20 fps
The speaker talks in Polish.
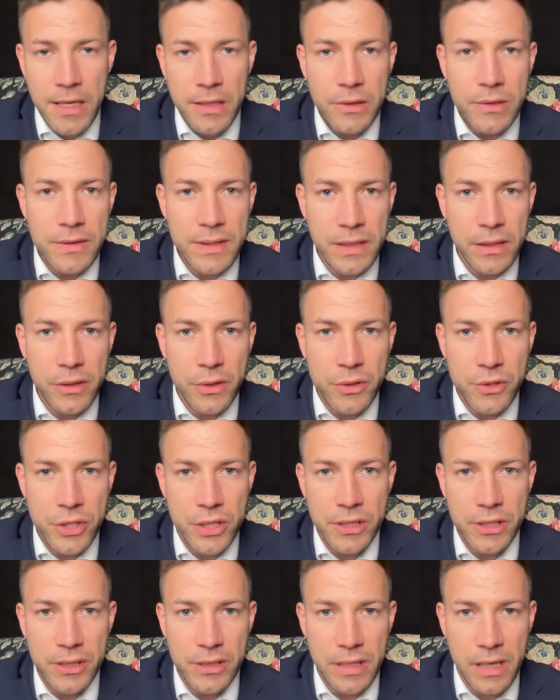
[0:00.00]
to
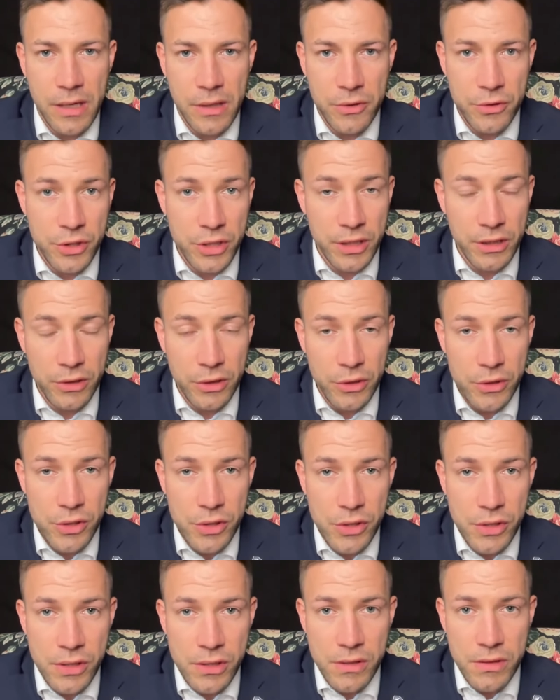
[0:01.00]
zagrożenie dla
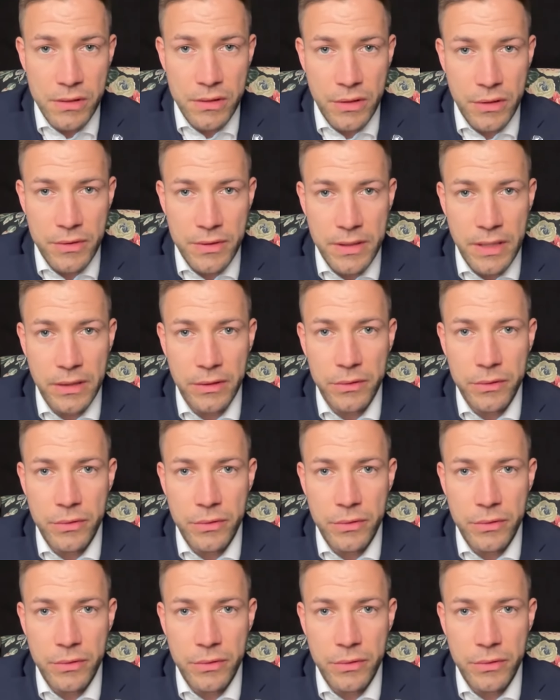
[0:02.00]
oszczędności Rosjan,